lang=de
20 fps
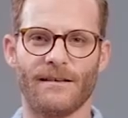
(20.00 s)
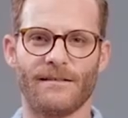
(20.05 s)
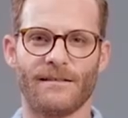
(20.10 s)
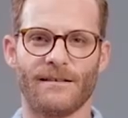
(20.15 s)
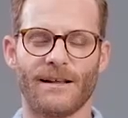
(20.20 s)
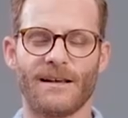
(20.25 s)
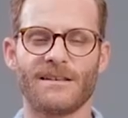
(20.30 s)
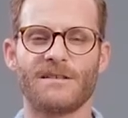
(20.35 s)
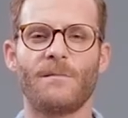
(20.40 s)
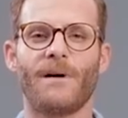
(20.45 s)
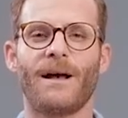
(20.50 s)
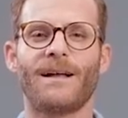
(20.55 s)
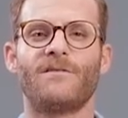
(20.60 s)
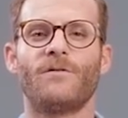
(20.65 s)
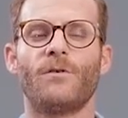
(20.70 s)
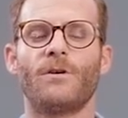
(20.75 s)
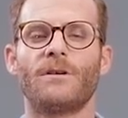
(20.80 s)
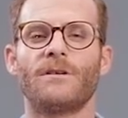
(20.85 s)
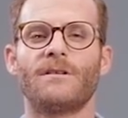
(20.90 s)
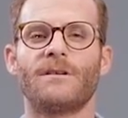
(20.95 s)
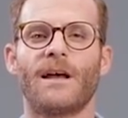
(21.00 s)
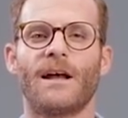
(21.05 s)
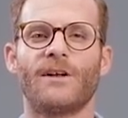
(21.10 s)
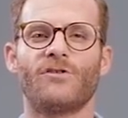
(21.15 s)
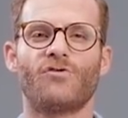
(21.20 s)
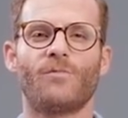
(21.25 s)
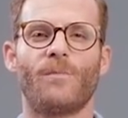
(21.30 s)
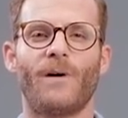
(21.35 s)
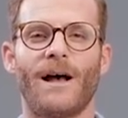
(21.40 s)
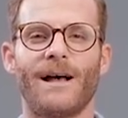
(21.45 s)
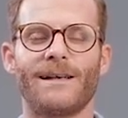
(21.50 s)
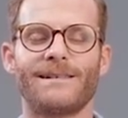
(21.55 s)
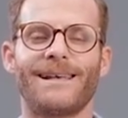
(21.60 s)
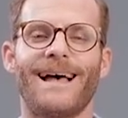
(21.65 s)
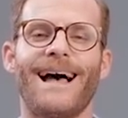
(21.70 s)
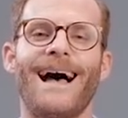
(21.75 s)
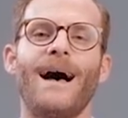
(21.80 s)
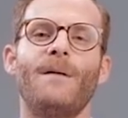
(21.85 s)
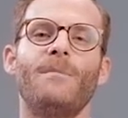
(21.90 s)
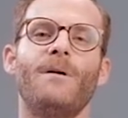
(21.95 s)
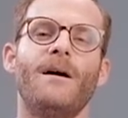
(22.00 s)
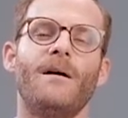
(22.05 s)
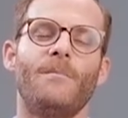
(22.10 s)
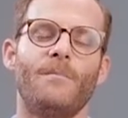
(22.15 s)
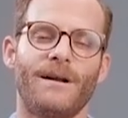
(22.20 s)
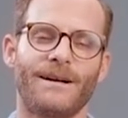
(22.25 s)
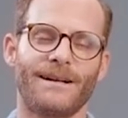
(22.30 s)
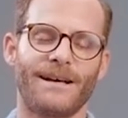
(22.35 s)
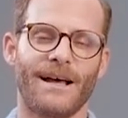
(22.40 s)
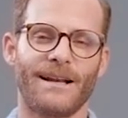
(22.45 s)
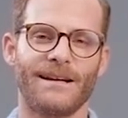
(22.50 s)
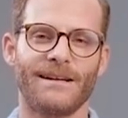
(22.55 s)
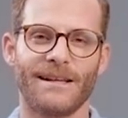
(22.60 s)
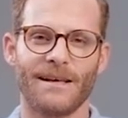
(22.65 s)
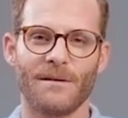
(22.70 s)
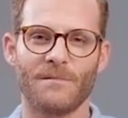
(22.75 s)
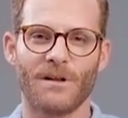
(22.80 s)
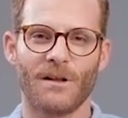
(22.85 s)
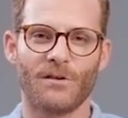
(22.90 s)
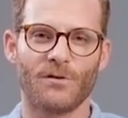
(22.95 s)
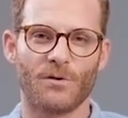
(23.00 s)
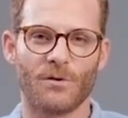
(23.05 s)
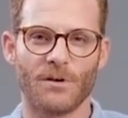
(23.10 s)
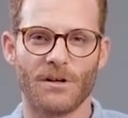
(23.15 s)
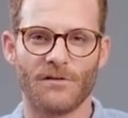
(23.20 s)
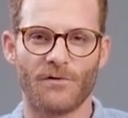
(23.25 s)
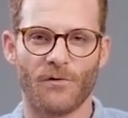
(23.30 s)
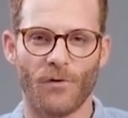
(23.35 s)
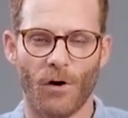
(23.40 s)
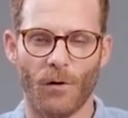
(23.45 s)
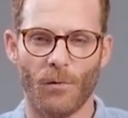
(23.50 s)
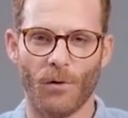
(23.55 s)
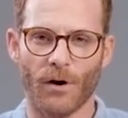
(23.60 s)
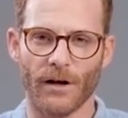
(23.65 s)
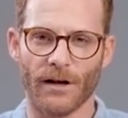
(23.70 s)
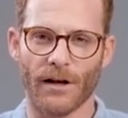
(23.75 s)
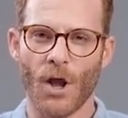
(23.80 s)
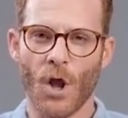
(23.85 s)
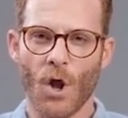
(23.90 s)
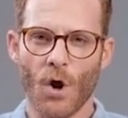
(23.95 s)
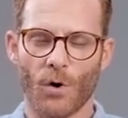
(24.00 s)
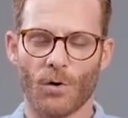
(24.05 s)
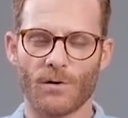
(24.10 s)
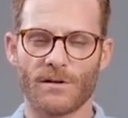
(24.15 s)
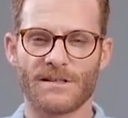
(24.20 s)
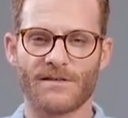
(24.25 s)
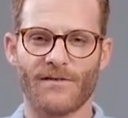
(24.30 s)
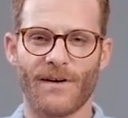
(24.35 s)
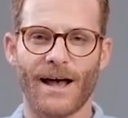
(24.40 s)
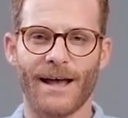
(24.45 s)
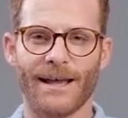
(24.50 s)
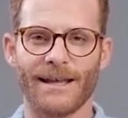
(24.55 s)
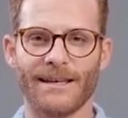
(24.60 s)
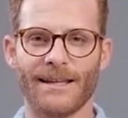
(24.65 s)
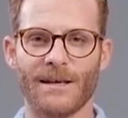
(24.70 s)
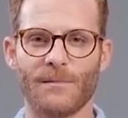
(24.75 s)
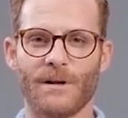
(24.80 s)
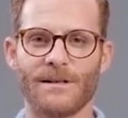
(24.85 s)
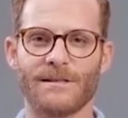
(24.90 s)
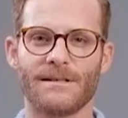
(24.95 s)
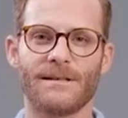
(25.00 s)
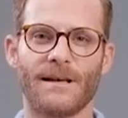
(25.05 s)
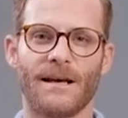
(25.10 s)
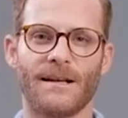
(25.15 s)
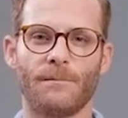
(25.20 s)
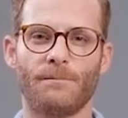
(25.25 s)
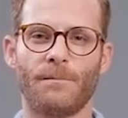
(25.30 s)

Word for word: ist. Das macht wirklich keinen Spaß, aber man kann dem natürlich vorbeugen. Und zwar, indem man sich eine